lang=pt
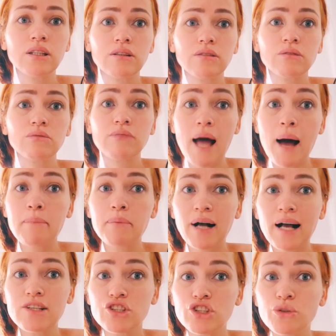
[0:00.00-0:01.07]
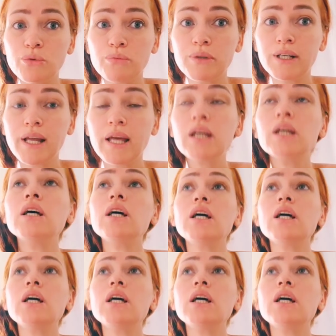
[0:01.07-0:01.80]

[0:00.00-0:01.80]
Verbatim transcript: não dá por causa de Uber, né?